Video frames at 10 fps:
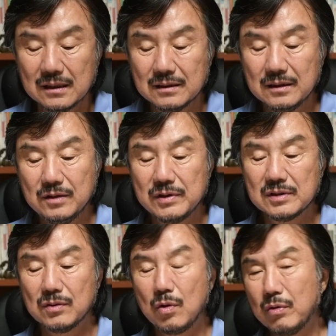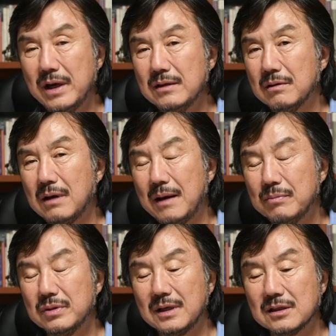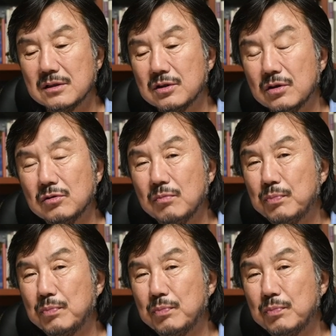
그렇기 위해서는 홋카이도를 한번 가서 적어도